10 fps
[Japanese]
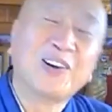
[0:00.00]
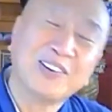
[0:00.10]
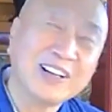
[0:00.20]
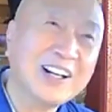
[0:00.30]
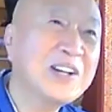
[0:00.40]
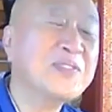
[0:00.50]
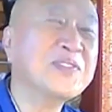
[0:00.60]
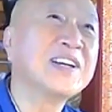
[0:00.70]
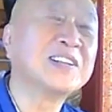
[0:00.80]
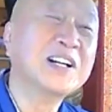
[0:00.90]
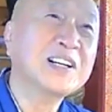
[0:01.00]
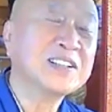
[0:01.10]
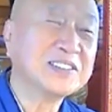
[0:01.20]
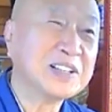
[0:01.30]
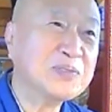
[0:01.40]
これはみんな
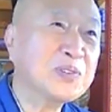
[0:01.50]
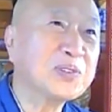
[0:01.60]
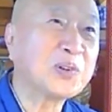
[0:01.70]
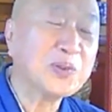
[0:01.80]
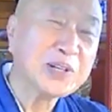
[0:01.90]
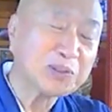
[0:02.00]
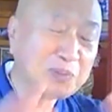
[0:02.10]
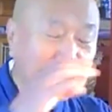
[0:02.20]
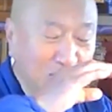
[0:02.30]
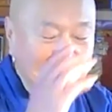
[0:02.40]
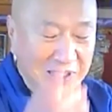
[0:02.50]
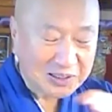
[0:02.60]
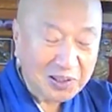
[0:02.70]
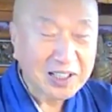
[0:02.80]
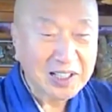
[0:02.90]
全問答、こんにゃく問答みたい
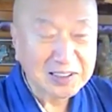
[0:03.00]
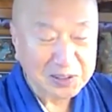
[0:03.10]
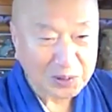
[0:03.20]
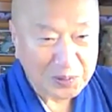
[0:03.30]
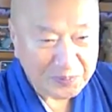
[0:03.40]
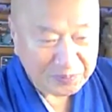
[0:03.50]
に分からんでしょう。